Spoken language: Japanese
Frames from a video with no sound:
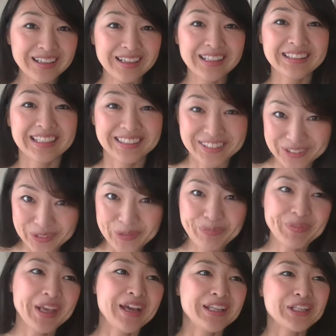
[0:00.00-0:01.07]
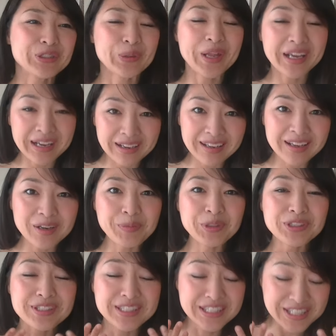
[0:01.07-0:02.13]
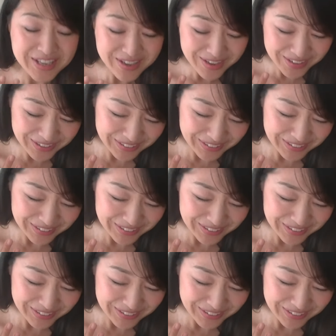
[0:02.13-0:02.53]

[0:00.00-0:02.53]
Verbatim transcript: あったんですよでそれからもうずっ